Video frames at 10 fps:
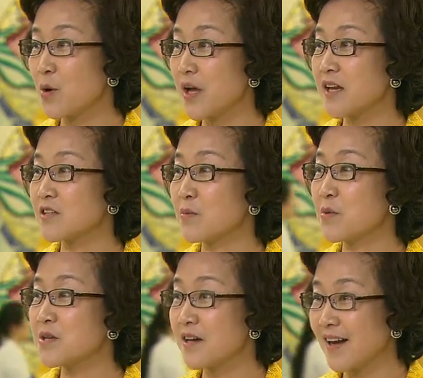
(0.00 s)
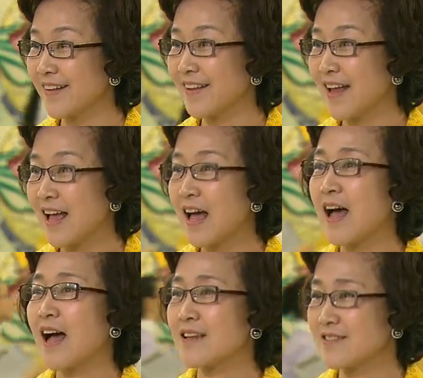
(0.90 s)
코엘에서 모셔간
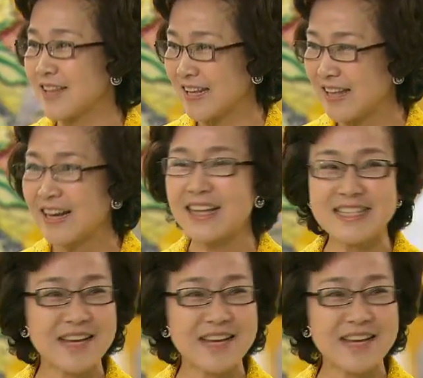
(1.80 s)
아주 대단한